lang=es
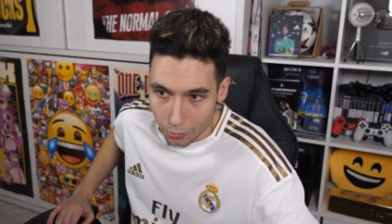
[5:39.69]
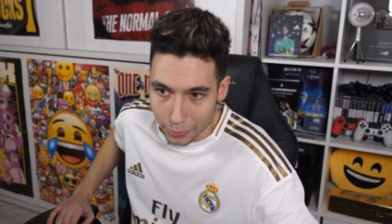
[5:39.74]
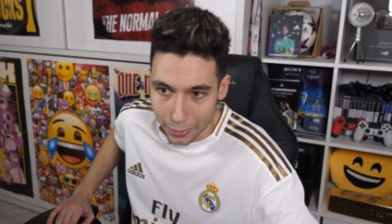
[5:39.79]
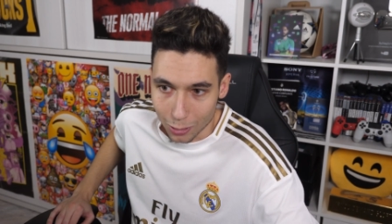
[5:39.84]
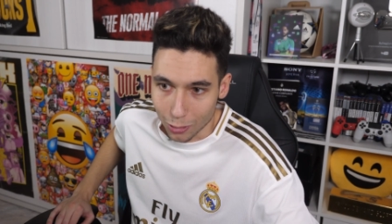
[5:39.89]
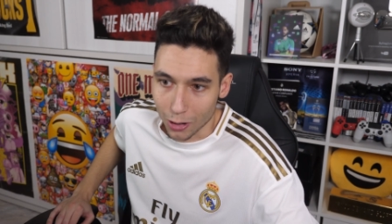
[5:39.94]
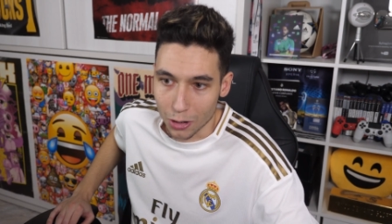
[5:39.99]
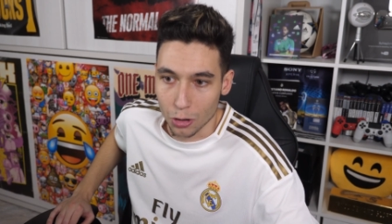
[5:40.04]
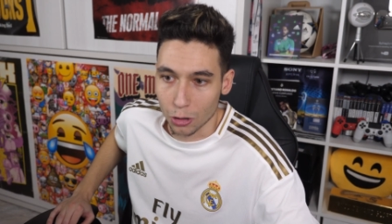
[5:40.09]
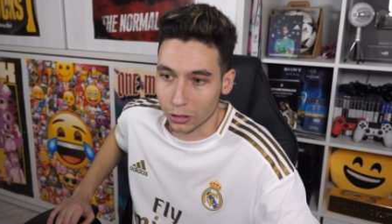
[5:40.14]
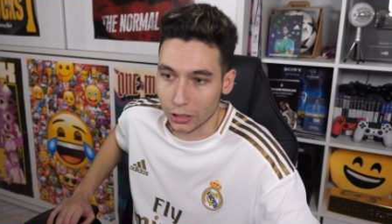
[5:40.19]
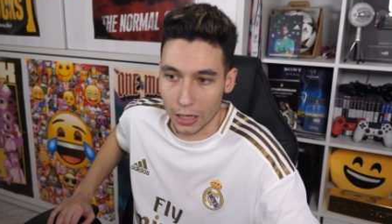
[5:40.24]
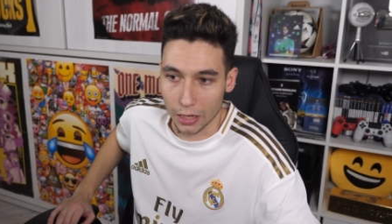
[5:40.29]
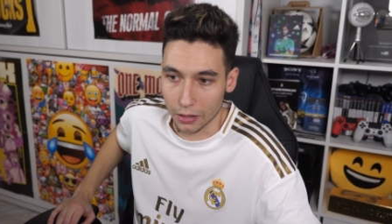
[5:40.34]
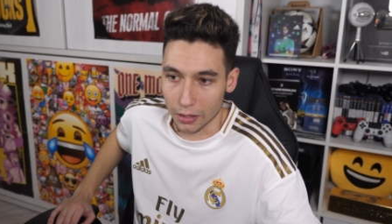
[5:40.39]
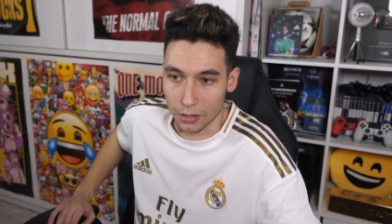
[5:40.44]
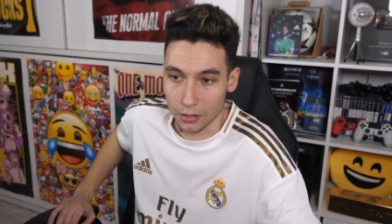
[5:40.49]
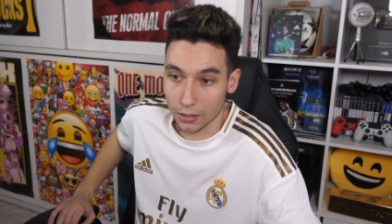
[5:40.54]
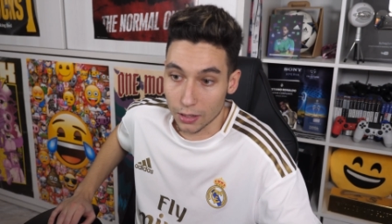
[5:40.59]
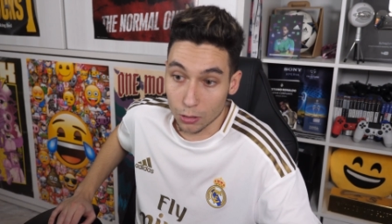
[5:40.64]
pero que no
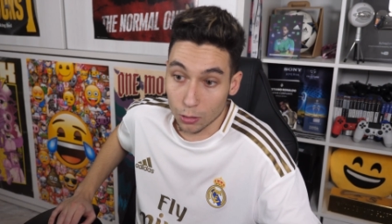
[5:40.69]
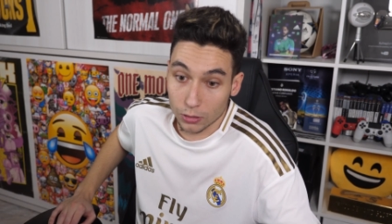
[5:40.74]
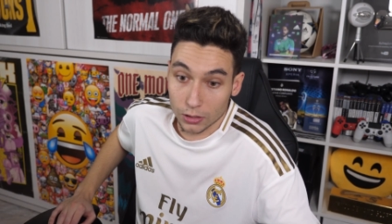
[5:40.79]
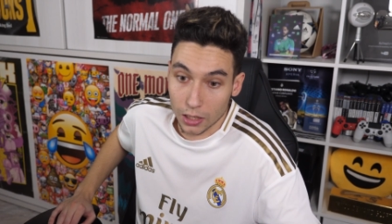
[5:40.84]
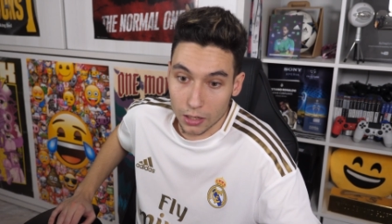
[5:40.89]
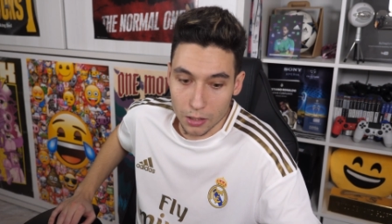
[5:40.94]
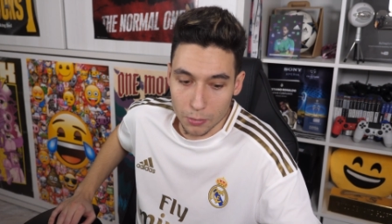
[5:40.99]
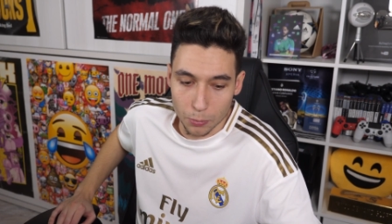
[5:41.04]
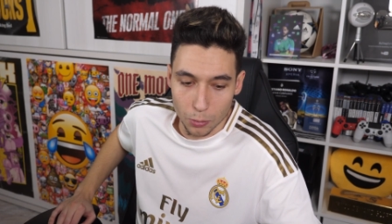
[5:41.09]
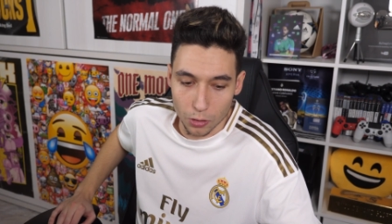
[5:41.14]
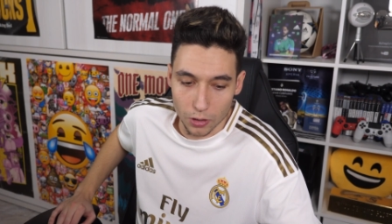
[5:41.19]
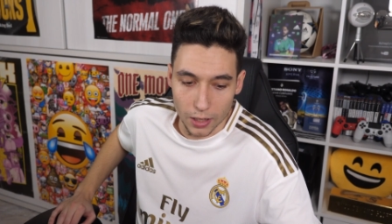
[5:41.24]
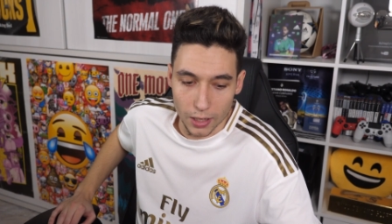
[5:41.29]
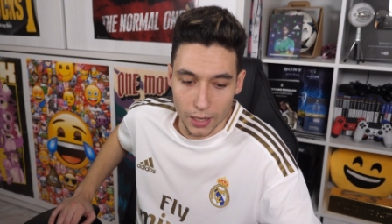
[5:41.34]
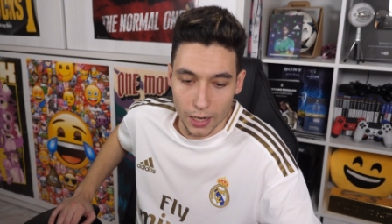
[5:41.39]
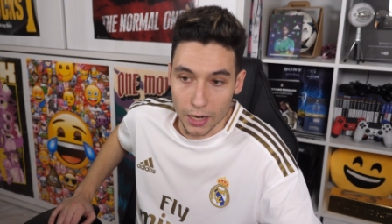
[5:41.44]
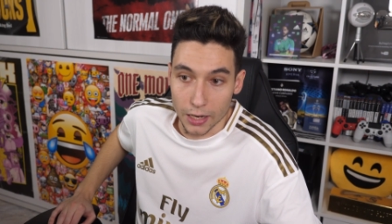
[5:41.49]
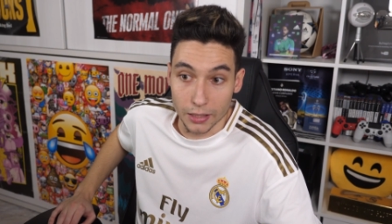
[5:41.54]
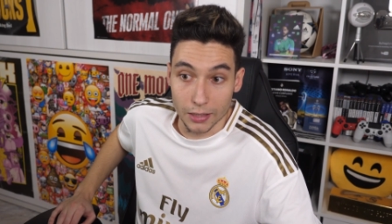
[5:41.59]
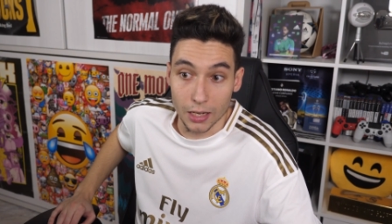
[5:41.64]
tarde, que no tarde
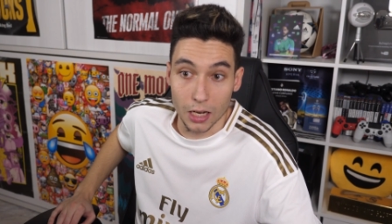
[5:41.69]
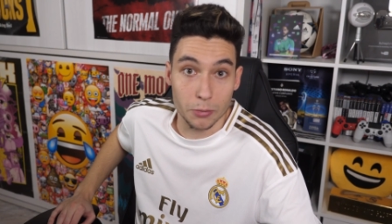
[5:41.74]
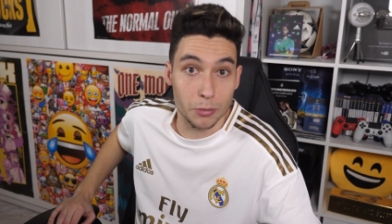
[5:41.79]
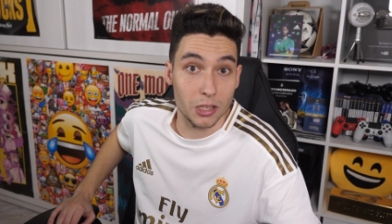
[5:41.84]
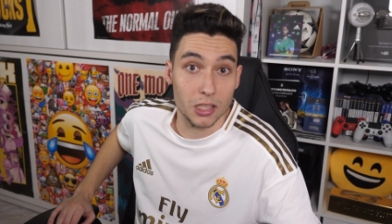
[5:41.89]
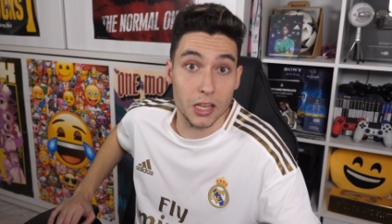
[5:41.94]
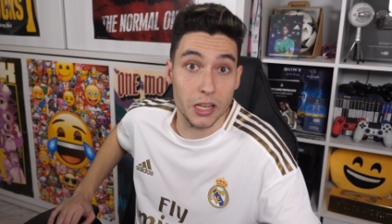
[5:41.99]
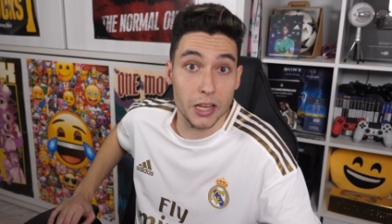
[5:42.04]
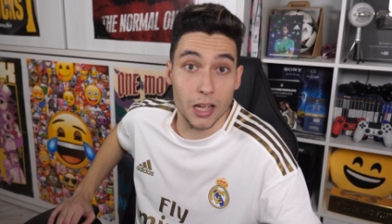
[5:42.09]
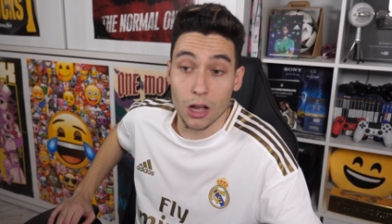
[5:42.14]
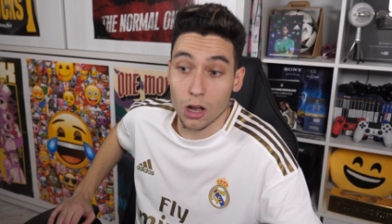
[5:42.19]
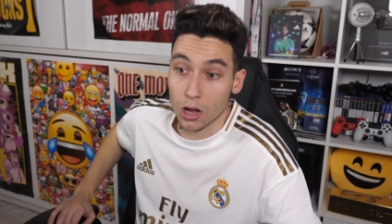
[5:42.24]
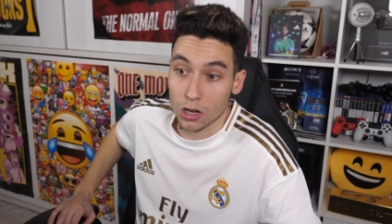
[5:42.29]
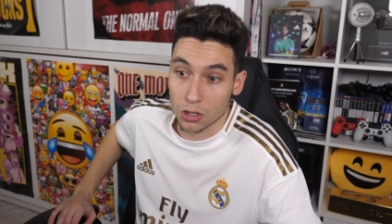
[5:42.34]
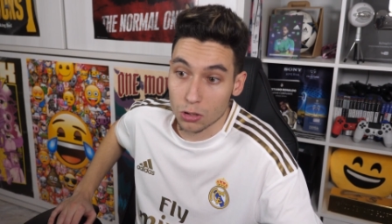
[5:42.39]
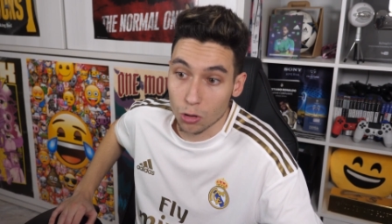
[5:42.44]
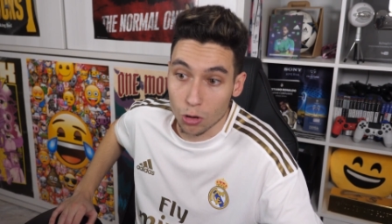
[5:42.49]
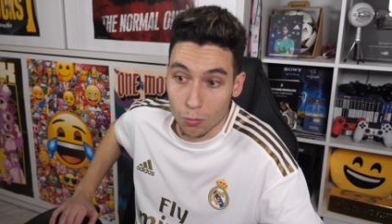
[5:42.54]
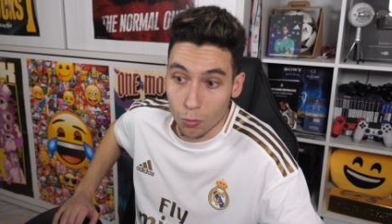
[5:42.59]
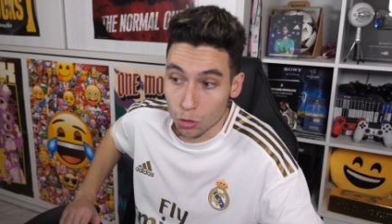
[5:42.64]
porque la Leti la vez que ha llegado
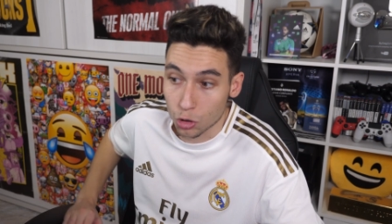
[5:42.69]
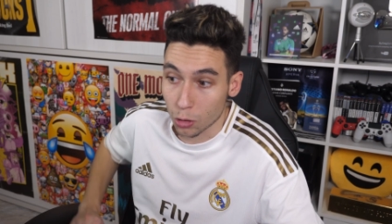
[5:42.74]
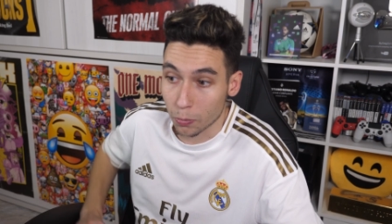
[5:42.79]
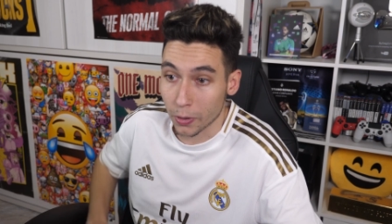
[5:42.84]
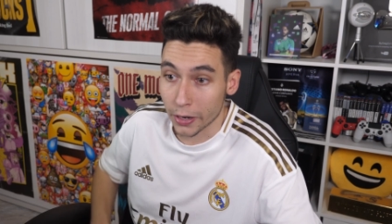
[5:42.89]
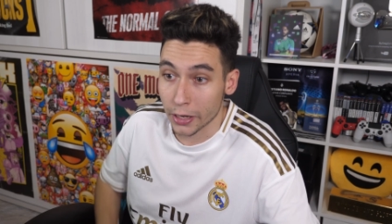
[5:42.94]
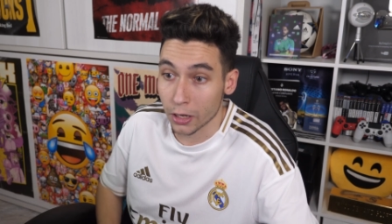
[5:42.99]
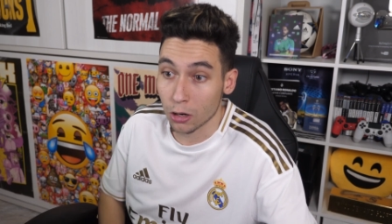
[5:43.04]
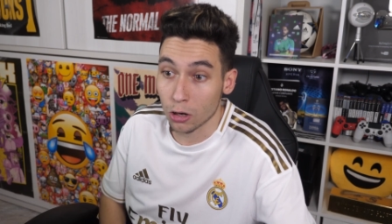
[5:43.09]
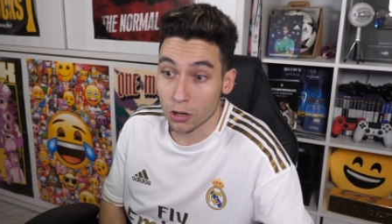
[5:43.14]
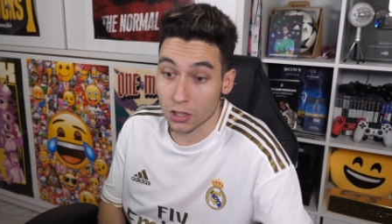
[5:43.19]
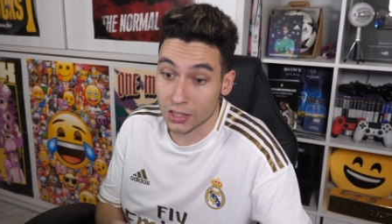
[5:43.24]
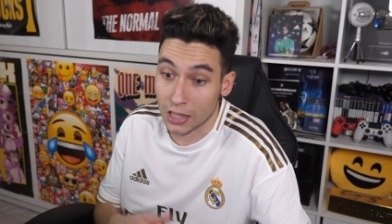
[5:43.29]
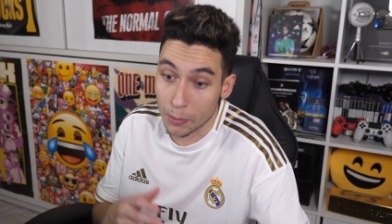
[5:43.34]
ha sido con mucho peligro,